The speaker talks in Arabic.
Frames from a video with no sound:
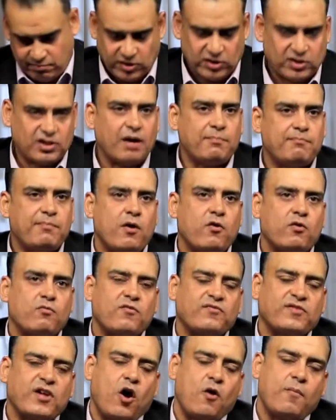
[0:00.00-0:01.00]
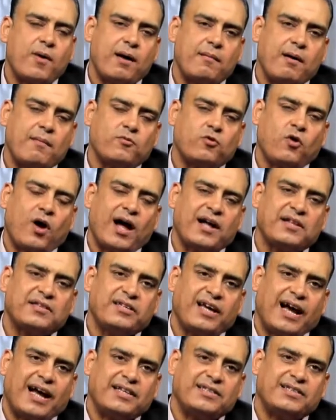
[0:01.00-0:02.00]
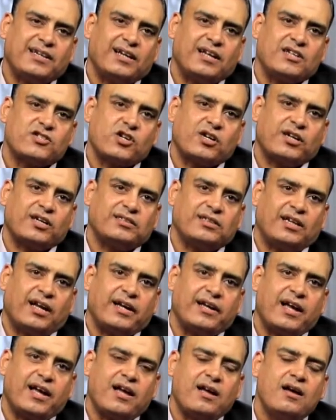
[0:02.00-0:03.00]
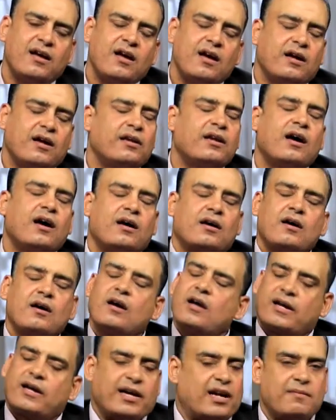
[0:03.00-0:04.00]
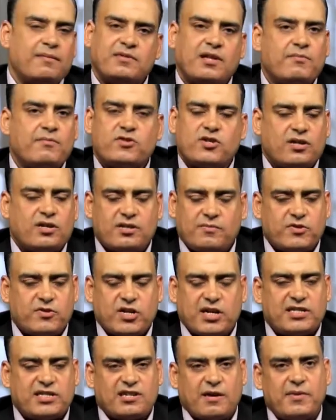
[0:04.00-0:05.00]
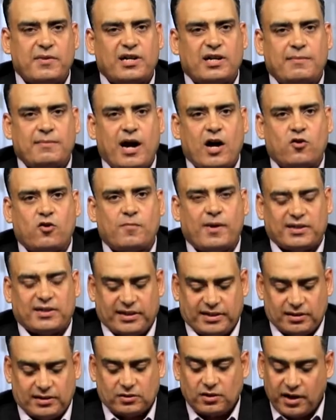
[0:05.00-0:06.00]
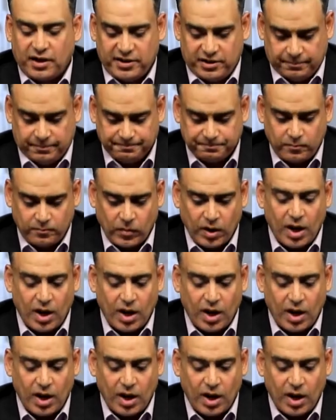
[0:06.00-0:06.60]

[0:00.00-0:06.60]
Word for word: بالضبه والمفتاح وبقى ممنوع حد يعدي على شجره الحياه لا الكلام ده مش مش هيستمر معاكم بعد كده طيب